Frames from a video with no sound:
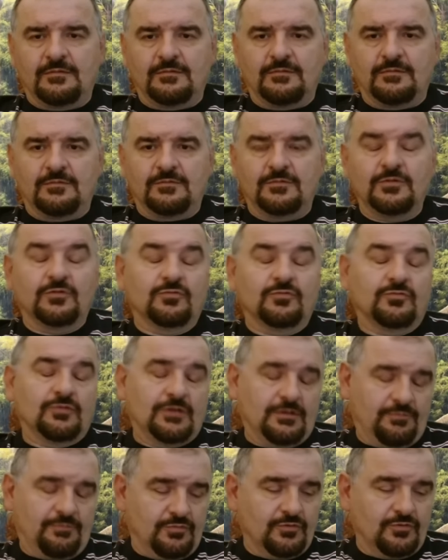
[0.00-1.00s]
Не, ну
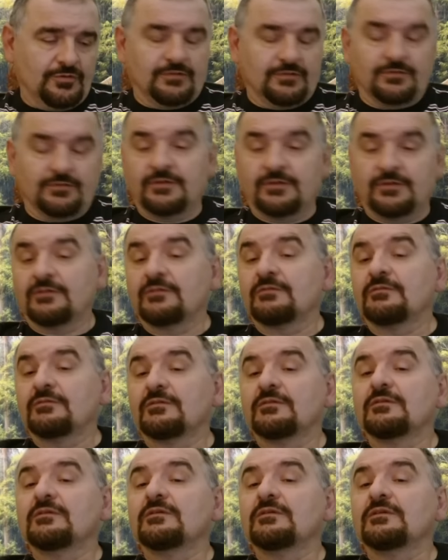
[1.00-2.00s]
я понял, да.
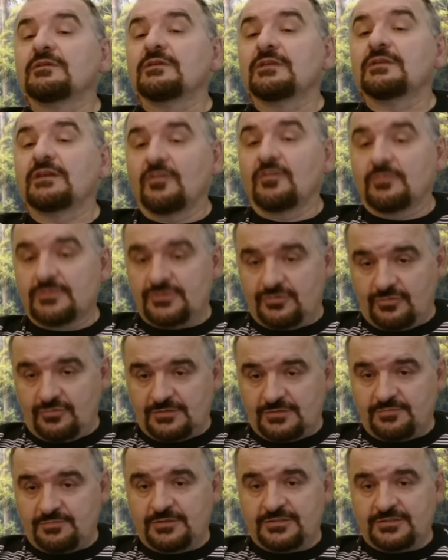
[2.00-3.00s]
Я вам еще
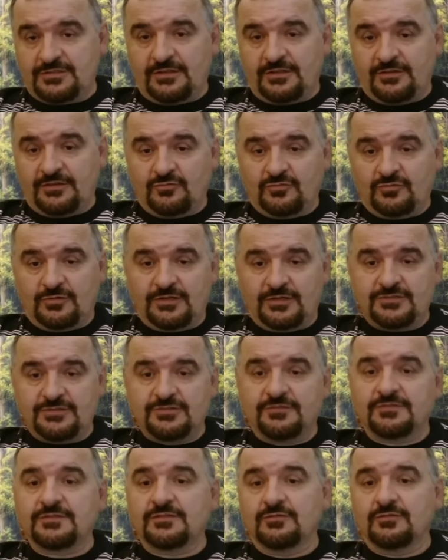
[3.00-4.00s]
раз пожелаю
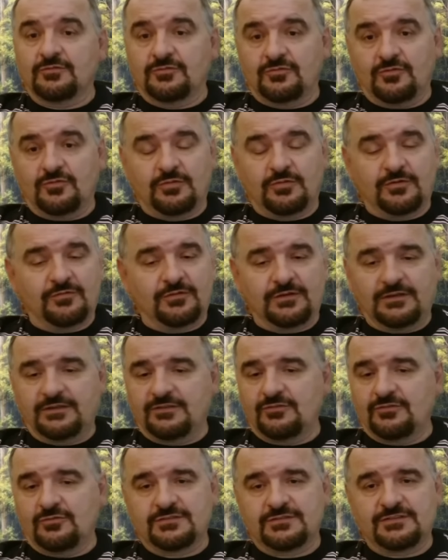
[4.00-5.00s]
удачи, всего доброго.
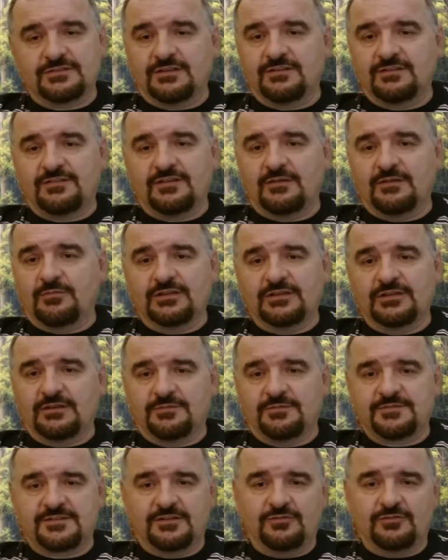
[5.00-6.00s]
Религиозная тема это
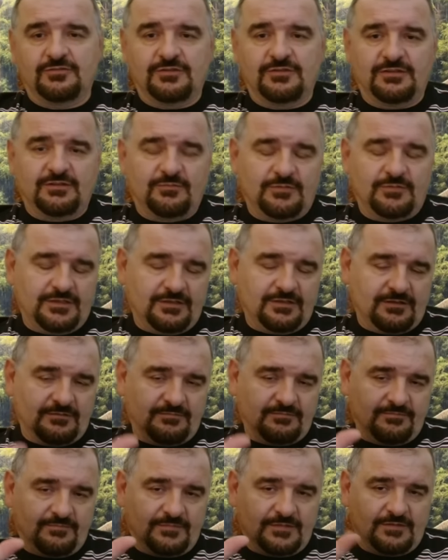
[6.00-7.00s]
абсолютно не моя.
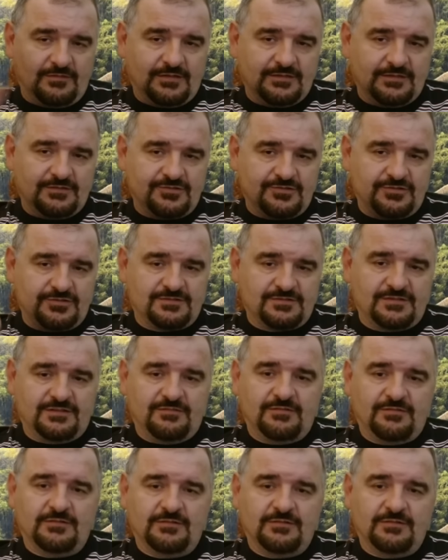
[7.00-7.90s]
Давайте, счастливо.